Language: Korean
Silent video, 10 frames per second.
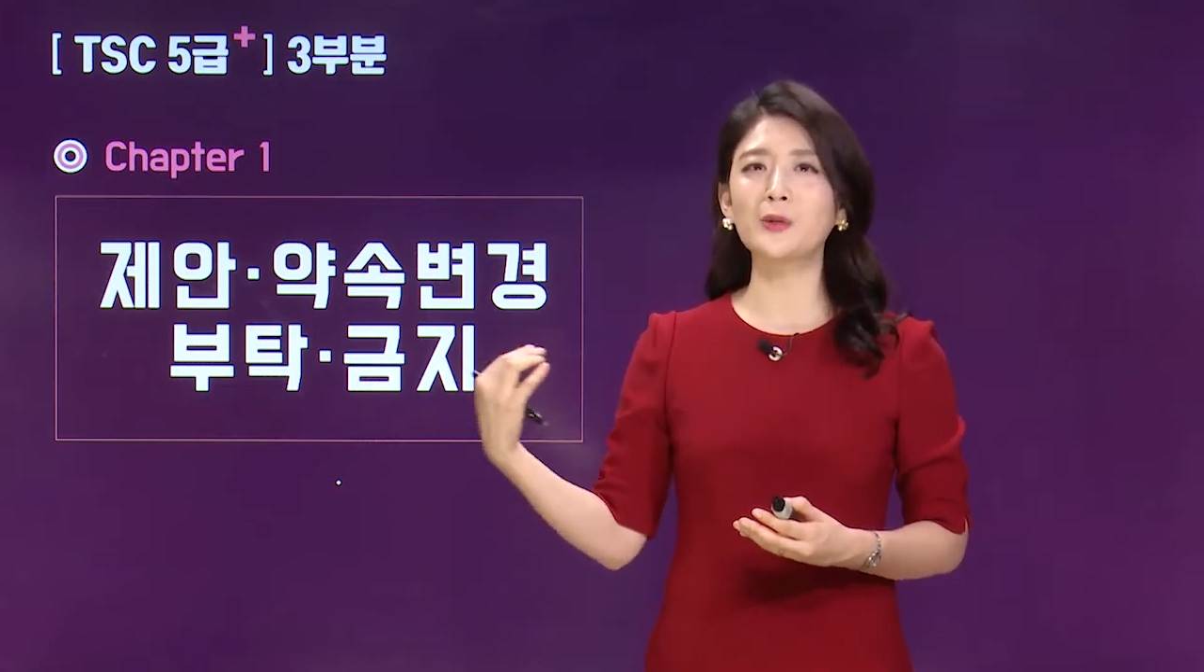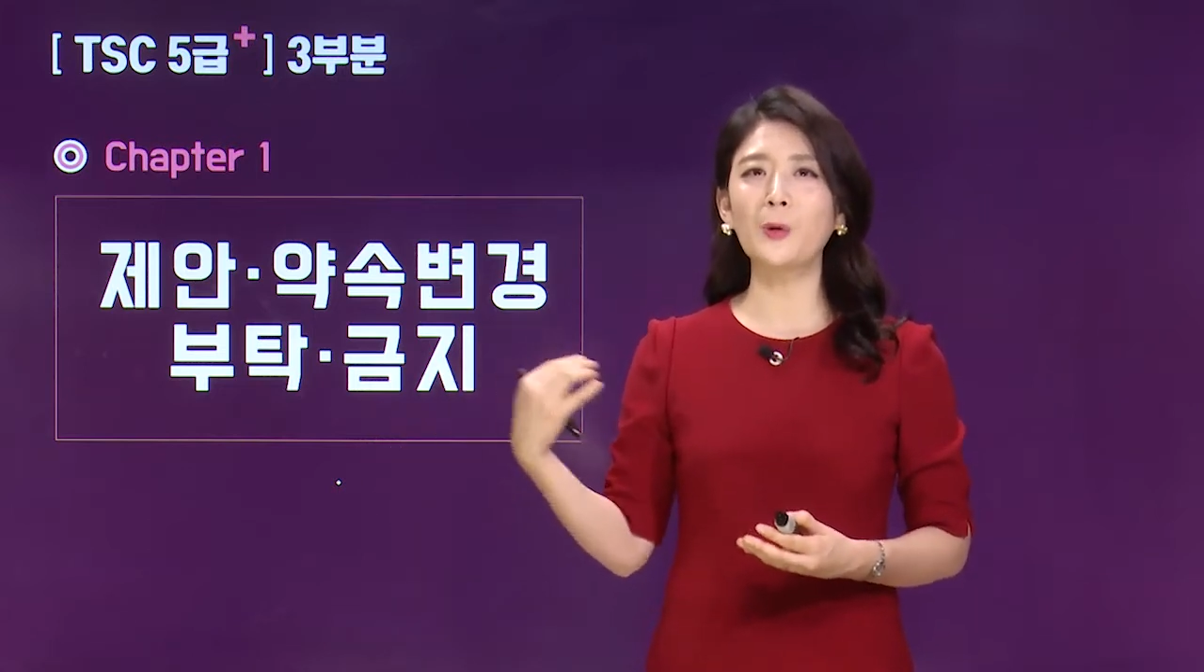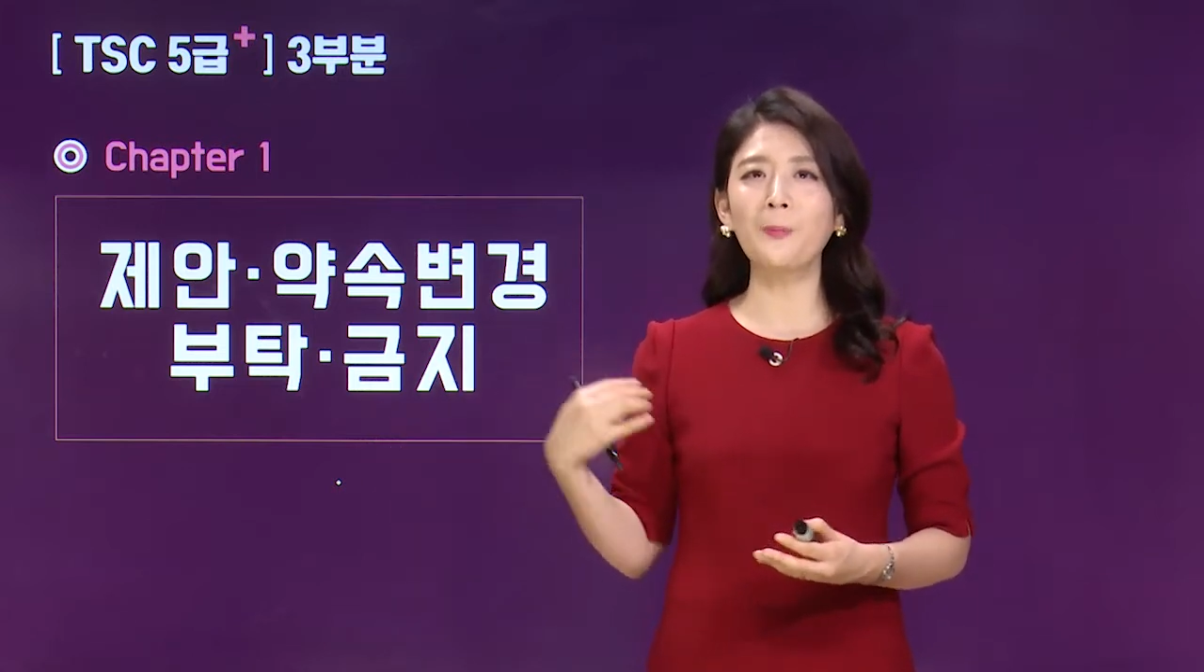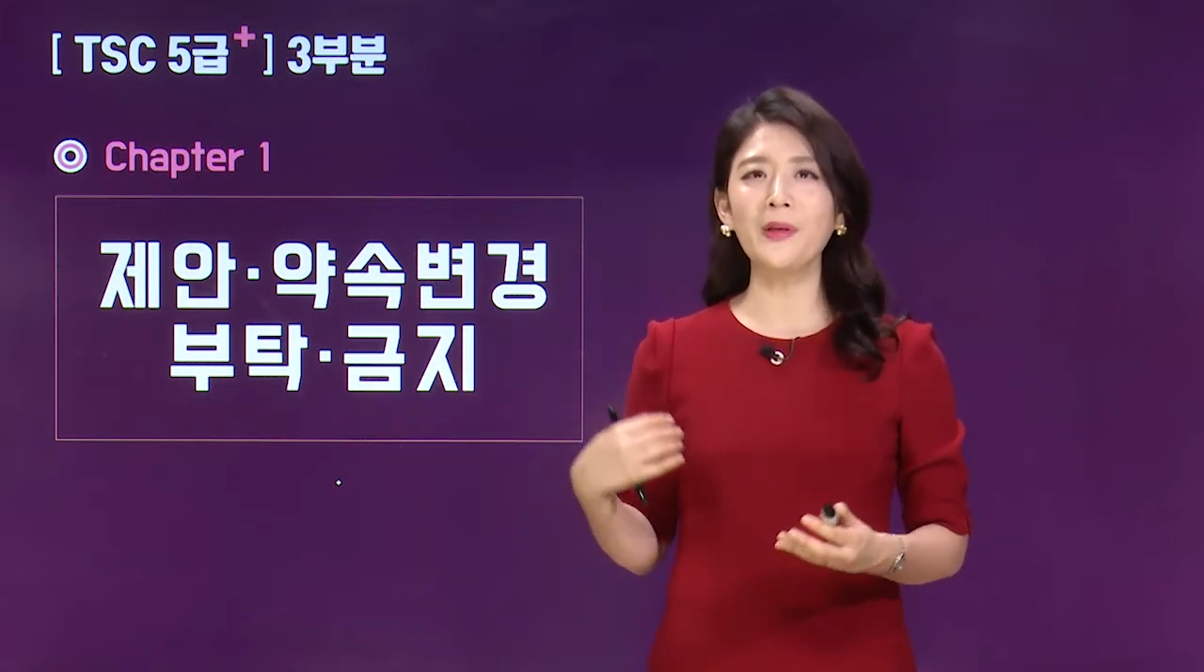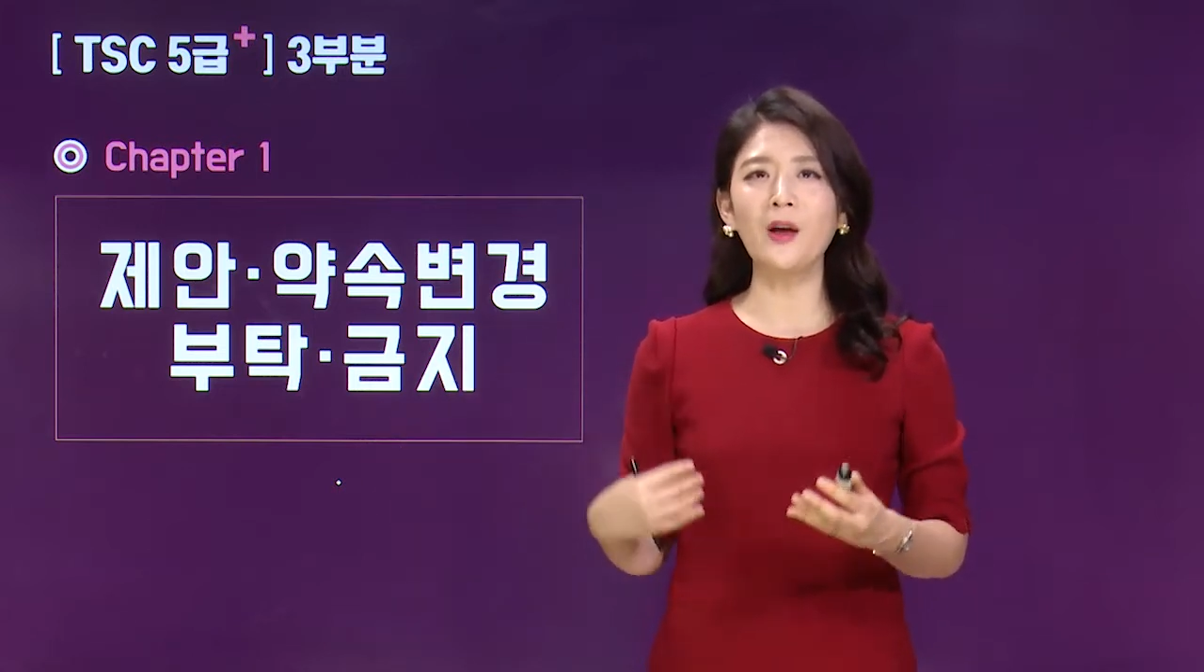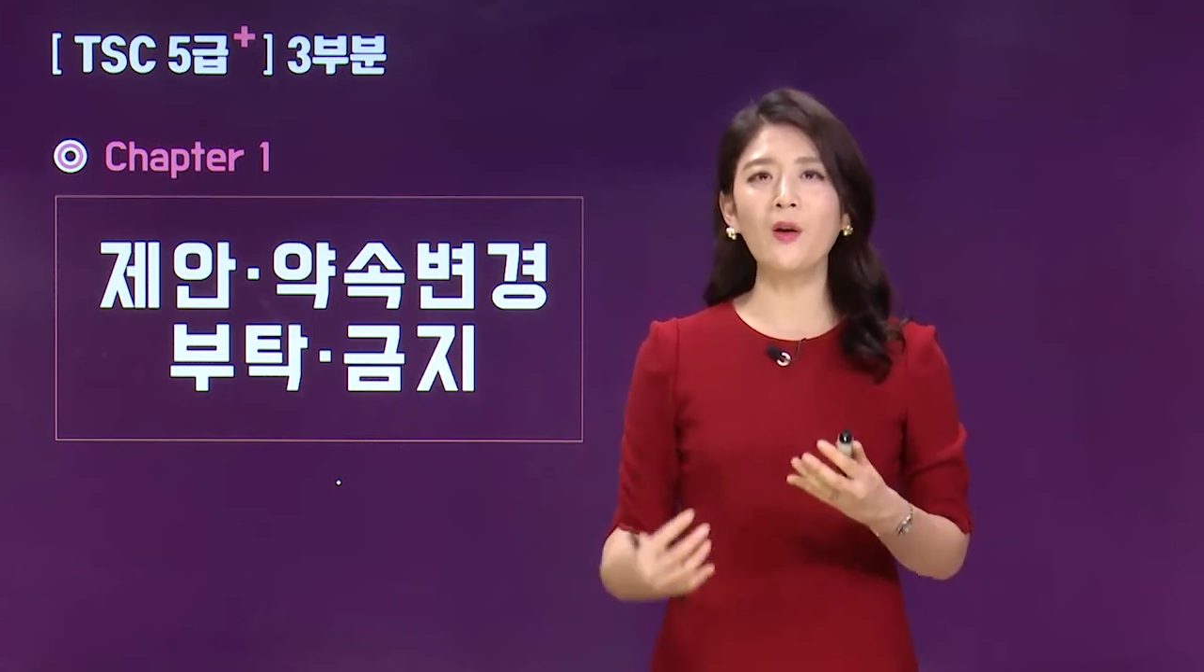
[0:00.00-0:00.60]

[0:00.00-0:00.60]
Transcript: 듣고 B